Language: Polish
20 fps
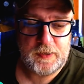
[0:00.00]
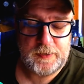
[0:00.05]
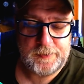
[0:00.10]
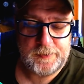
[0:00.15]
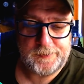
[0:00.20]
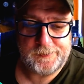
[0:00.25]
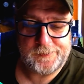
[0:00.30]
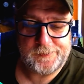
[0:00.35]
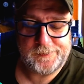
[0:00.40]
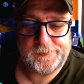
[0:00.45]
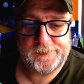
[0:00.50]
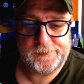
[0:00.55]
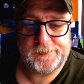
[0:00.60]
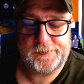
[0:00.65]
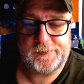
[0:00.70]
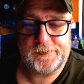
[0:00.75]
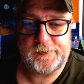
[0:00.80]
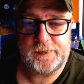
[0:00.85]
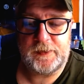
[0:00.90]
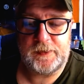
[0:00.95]
E,
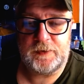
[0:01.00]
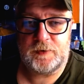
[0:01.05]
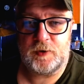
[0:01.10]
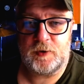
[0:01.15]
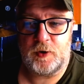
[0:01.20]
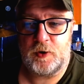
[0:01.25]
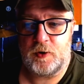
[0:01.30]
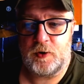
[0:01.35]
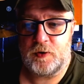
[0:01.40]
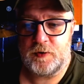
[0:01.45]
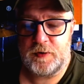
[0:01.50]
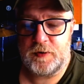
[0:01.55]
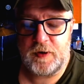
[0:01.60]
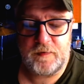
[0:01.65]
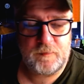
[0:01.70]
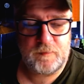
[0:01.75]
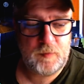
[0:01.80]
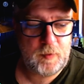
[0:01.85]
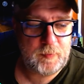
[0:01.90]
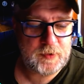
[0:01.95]
I to nie w
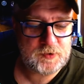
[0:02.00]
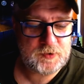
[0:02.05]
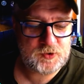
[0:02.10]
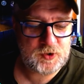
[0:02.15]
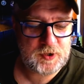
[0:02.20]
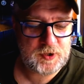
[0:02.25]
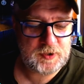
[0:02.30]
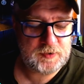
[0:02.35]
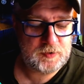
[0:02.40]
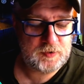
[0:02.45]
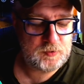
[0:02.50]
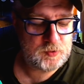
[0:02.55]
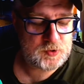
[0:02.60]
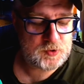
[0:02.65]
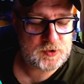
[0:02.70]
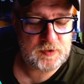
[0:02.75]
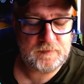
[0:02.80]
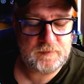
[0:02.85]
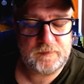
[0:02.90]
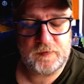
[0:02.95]
momencie, kiedy już
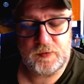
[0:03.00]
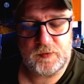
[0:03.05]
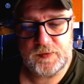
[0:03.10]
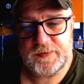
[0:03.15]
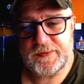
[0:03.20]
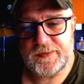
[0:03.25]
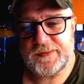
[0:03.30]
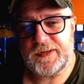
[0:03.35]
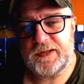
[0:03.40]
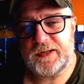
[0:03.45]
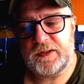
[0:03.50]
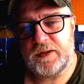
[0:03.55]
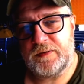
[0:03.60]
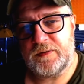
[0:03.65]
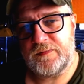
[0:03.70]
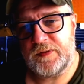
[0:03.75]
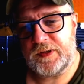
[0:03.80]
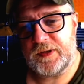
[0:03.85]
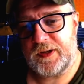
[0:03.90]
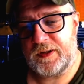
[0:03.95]
ten wirus jest
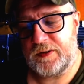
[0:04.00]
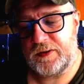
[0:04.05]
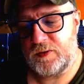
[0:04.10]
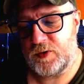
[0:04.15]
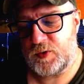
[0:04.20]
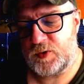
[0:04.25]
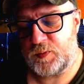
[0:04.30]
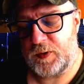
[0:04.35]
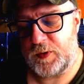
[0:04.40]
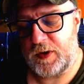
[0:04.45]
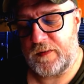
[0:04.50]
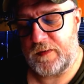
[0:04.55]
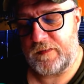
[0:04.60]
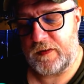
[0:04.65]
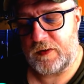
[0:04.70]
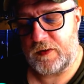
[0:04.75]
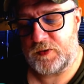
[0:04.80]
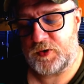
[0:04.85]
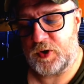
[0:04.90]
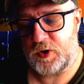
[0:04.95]
aktywny, kiedy już
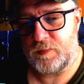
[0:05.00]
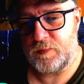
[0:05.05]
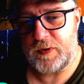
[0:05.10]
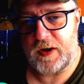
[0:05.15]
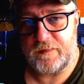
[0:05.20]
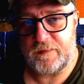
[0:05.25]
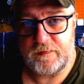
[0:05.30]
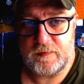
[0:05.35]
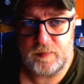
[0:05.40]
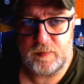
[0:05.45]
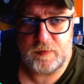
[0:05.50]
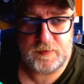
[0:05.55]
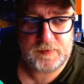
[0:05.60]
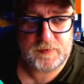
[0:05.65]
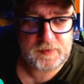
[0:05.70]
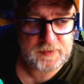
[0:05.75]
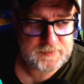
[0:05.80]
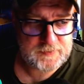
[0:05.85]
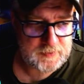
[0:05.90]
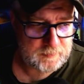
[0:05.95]
pojawiają się objawy, bo
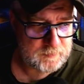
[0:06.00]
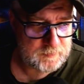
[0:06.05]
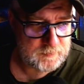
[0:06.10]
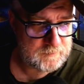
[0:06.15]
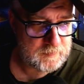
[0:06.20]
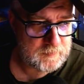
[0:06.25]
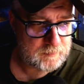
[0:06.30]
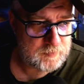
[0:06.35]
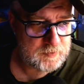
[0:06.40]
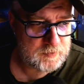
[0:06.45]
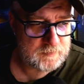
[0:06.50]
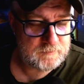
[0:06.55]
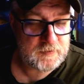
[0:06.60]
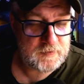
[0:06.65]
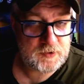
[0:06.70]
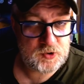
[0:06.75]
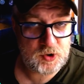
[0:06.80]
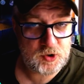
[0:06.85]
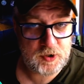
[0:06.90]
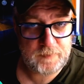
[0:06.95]
jak sami wiemy,
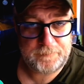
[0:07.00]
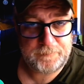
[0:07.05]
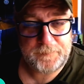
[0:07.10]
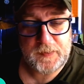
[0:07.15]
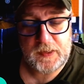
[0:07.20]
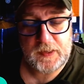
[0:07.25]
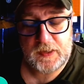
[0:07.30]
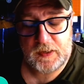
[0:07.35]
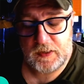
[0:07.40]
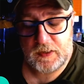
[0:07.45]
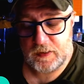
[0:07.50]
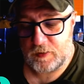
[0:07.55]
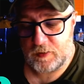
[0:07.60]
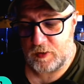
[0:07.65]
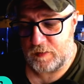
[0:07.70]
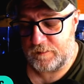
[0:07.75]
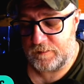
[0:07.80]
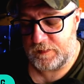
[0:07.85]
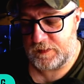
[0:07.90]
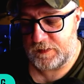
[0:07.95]
wiecie,
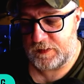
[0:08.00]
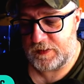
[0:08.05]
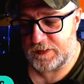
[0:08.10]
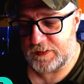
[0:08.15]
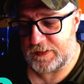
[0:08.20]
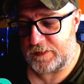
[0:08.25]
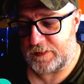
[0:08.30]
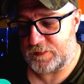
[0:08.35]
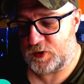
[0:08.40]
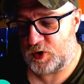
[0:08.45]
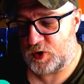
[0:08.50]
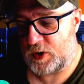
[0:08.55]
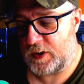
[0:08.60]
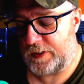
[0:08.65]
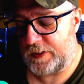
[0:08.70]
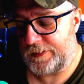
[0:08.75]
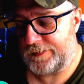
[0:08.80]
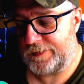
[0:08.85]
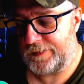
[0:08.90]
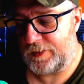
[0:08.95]
COVID nie zawsze
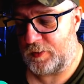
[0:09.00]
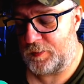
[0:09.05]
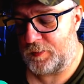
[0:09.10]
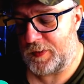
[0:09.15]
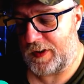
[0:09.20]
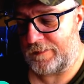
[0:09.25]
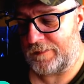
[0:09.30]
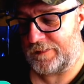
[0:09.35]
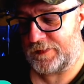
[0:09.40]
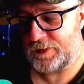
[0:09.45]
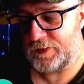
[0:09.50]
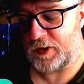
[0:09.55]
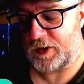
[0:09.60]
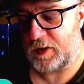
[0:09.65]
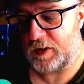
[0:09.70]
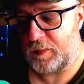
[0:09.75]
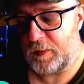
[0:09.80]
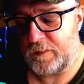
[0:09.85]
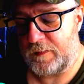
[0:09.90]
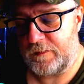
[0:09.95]
te objawy, że tak
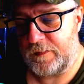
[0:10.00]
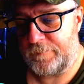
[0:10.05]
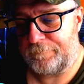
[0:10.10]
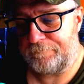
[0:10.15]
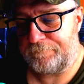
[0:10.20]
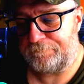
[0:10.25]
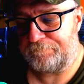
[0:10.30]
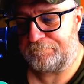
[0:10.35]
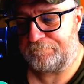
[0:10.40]
powiem,